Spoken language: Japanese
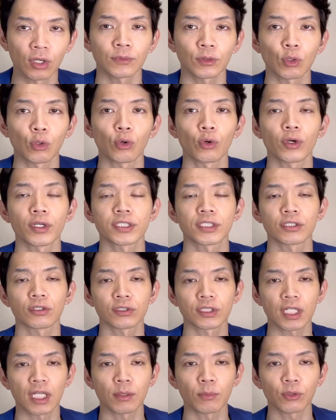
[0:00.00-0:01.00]
同一の
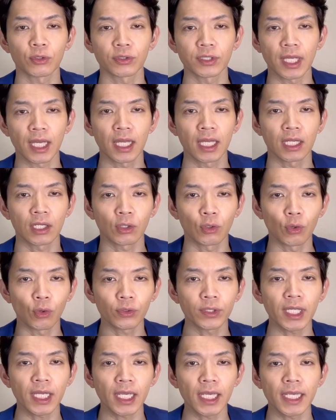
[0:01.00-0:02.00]
税目でご
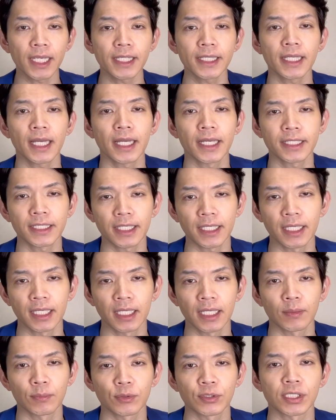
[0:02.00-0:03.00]
ねん以内に
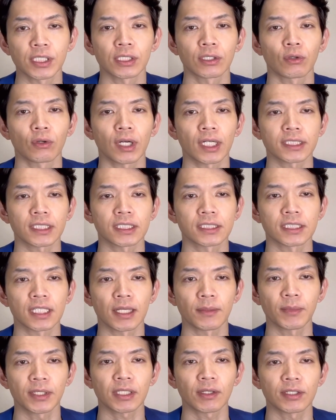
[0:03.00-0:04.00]
無申告加算
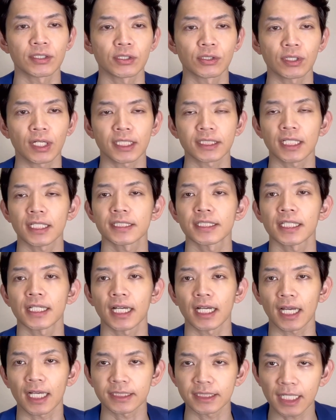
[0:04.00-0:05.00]
税または重加算税
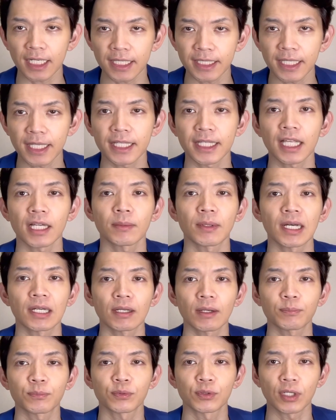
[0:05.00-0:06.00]
が課されていた場合
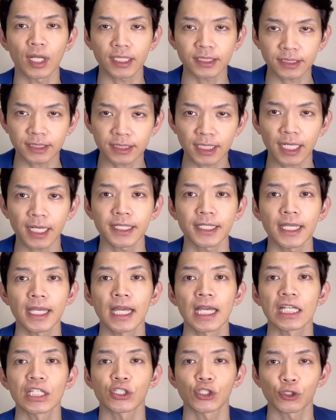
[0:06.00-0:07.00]
はプラスさらに
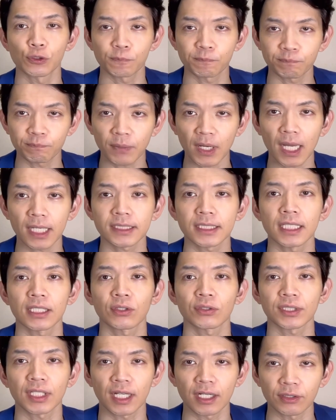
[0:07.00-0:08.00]
じゅっ
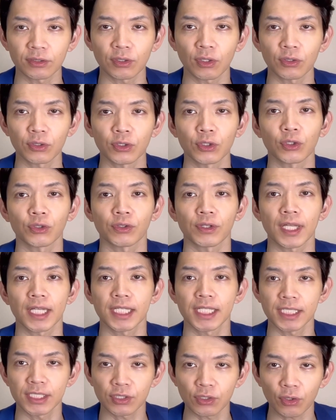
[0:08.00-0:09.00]
パーセント されるということで、
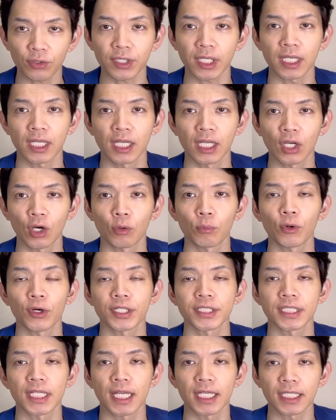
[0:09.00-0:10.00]
非常に重
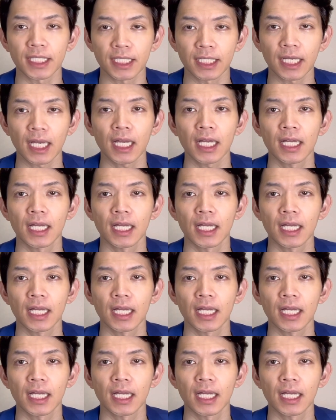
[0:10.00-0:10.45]
い税金が